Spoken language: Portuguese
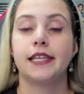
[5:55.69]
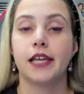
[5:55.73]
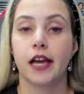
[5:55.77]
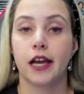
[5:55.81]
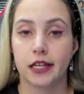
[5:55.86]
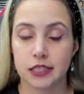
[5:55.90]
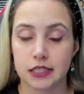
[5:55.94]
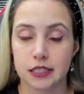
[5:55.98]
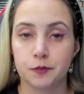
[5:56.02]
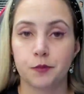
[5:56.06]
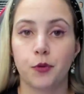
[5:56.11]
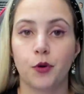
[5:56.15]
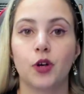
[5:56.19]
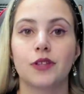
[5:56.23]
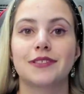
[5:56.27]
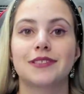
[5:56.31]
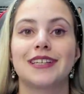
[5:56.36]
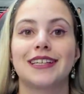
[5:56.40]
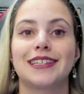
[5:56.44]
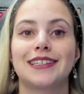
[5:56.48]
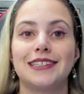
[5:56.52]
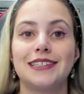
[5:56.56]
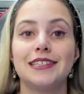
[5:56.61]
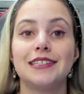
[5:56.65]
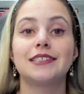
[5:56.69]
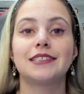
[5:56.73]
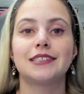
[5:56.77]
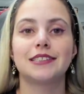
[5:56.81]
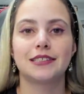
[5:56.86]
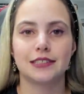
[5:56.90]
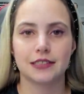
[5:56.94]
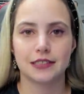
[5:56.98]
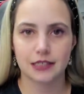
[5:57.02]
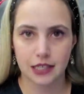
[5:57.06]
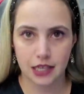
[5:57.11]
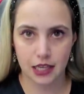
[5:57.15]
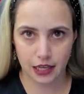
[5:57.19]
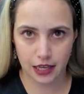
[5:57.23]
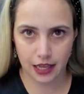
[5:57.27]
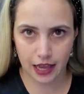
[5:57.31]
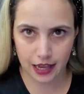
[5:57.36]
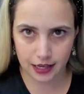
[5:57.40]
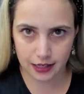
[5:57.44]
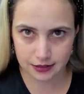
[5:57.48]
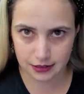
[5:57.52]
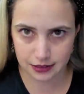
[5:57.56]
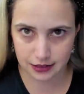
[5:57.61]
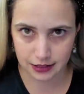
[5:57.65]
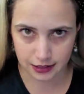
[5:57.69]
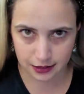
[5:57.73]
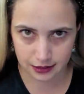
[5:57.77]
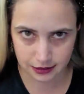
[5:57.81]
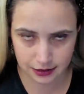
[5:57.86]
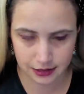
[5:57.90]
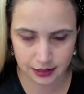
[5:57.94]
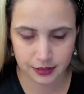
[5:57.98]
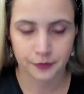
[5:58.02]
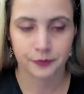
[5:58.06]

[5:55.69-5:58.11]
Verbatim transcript: E a resposta é que sim, Esdras.